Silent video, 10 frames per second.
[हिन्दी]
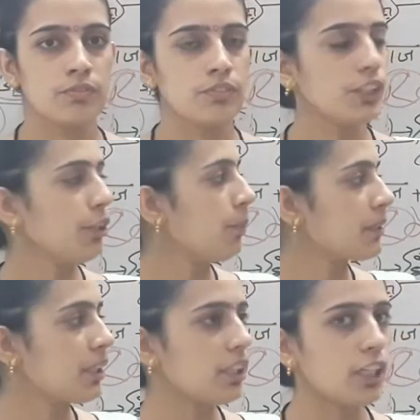वीडियो
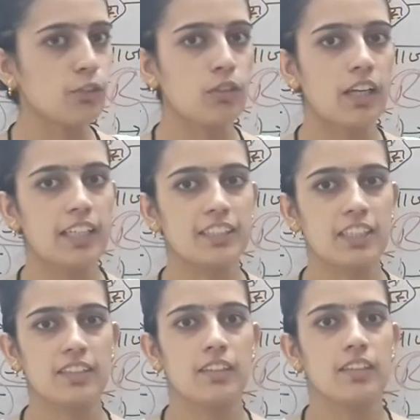पसंद आई तो लाइक
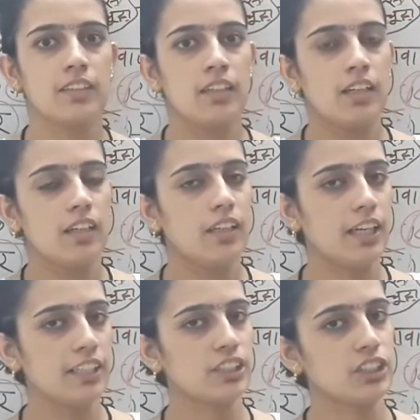
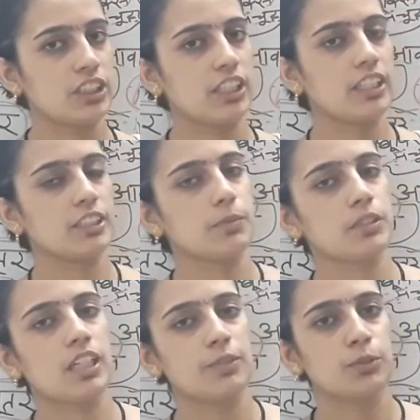लाइक शेयर एंड
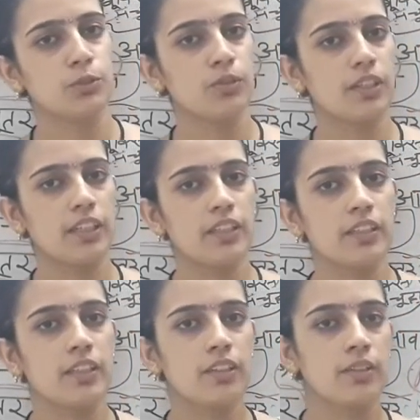सब्सक्राइब जरूर करें
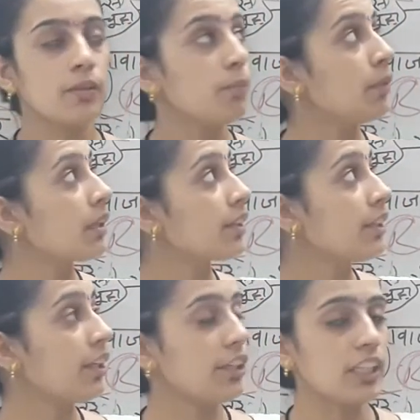मिलते
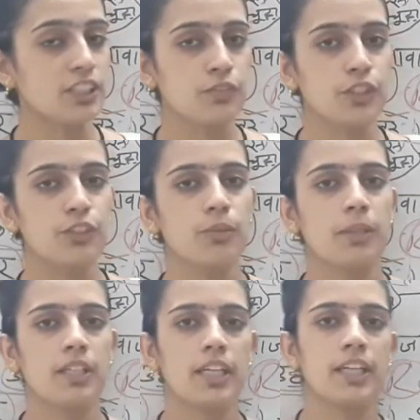हैं नेक्स्ट वीडियो
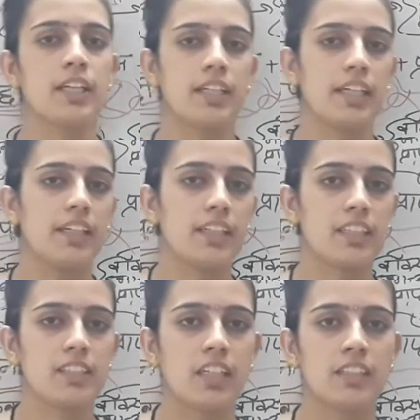में नए कंटेंट के
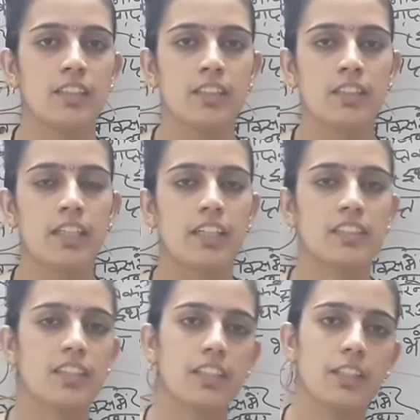साथ
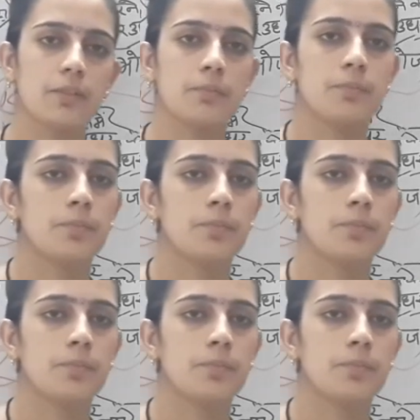थैंक्स अगेन